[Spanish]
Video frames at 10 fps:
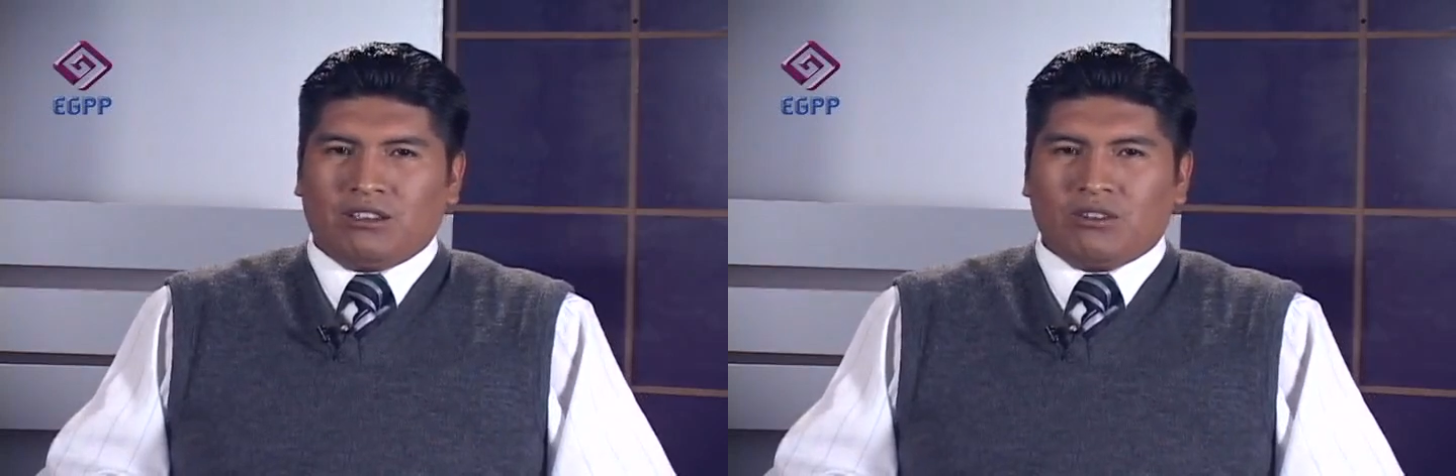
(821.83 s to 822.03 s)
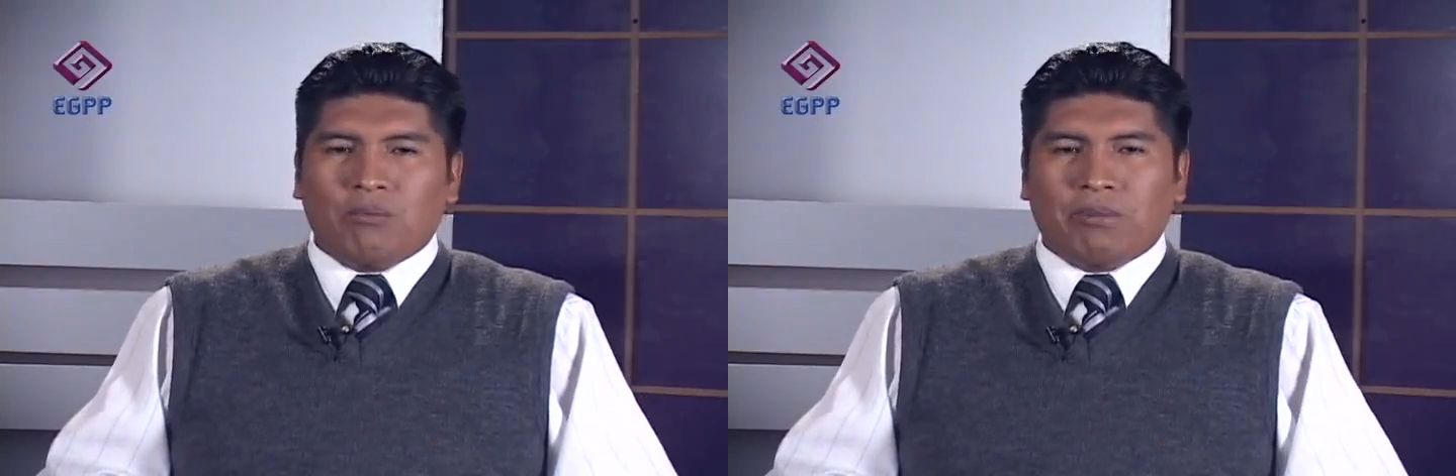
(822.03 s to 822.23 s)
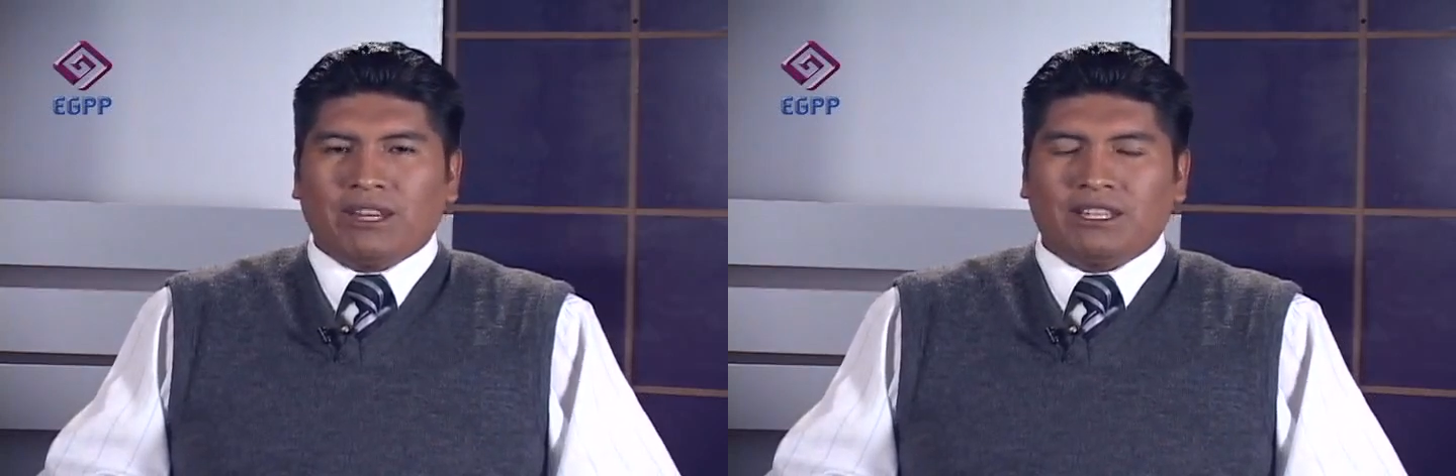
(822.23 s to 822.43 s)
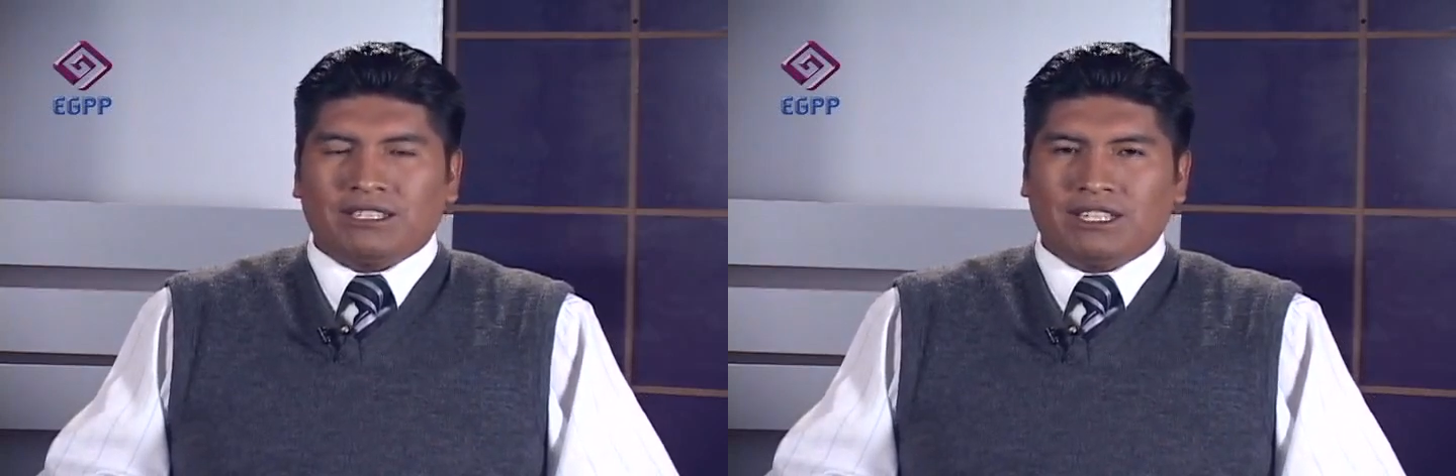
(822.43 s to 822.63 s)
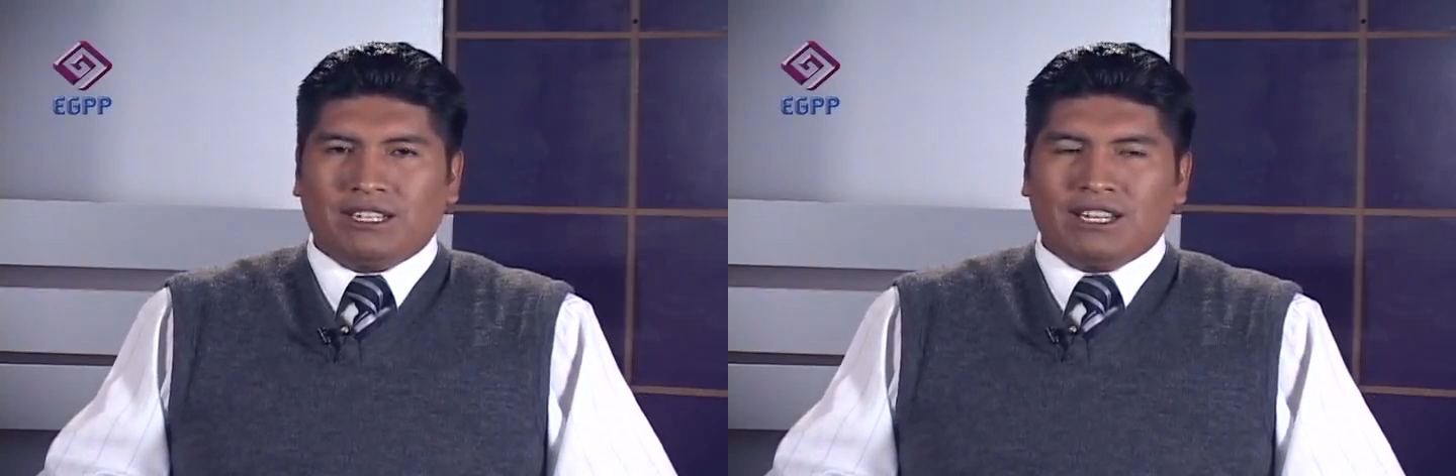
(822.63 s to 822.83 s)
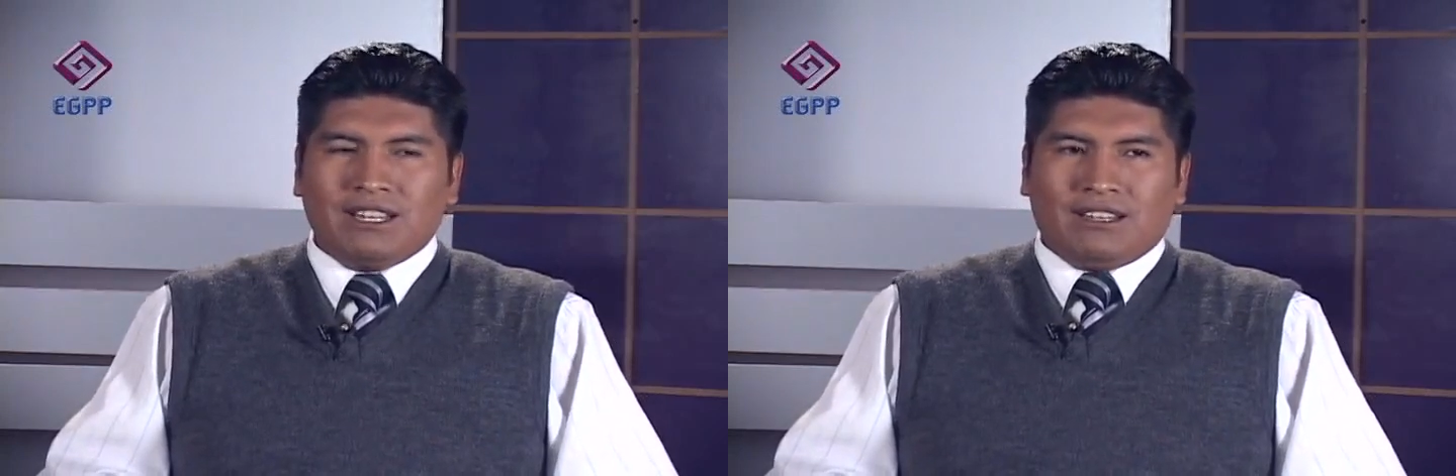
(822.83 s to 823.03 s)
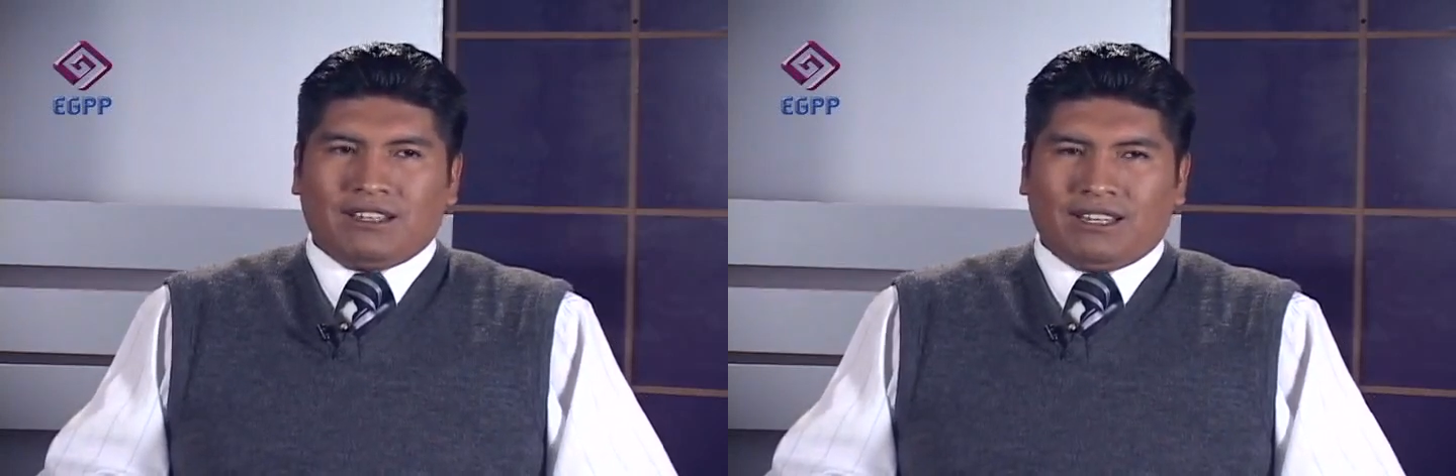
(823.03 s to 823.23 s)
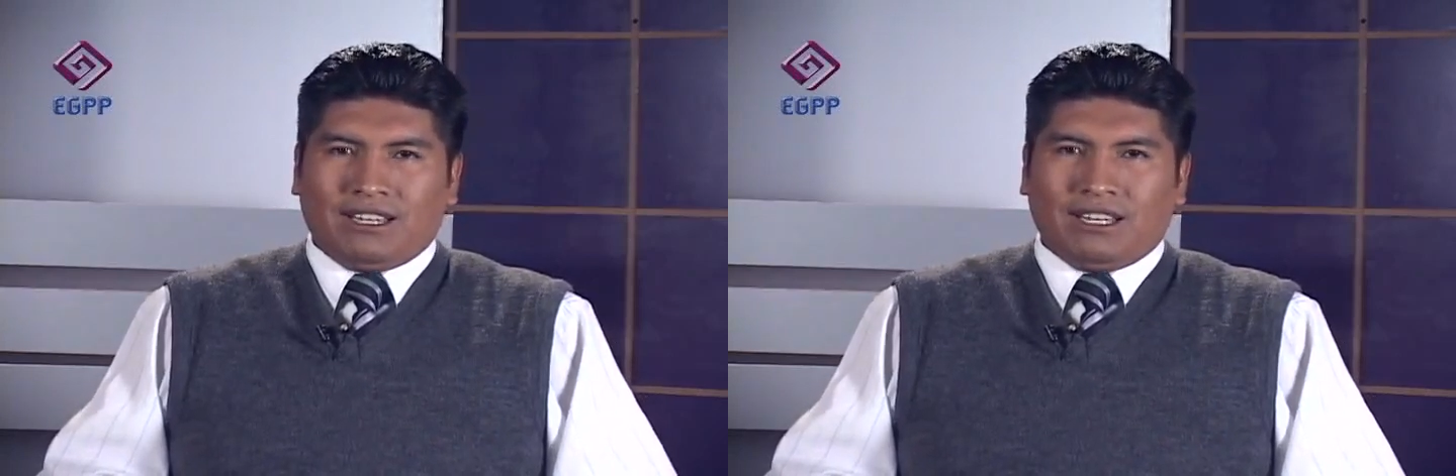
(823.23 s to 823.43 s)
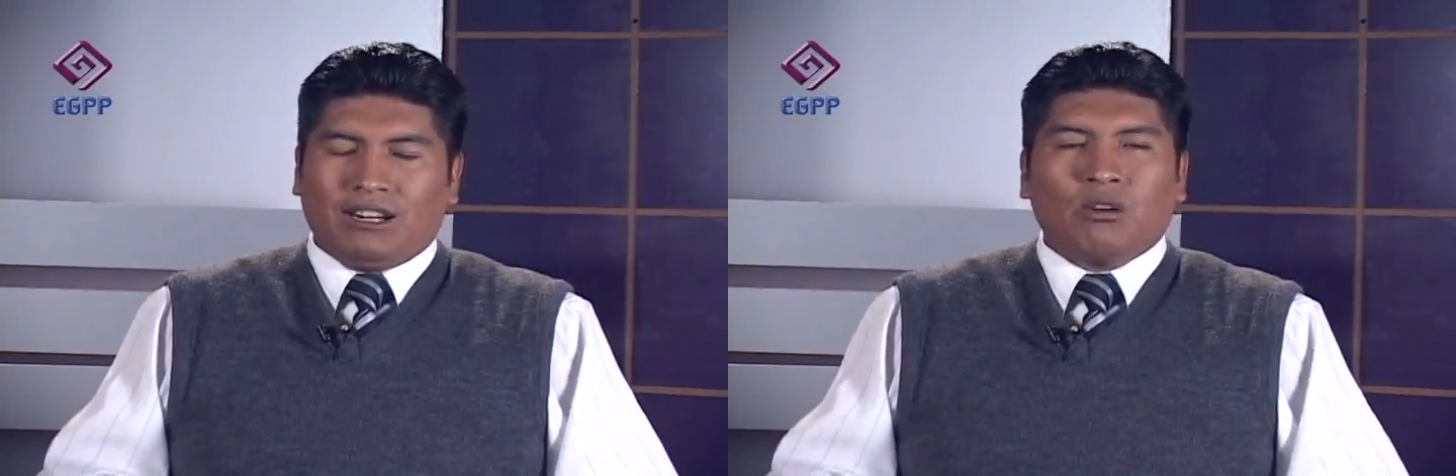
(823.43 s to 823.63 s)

No pueden ser, eh,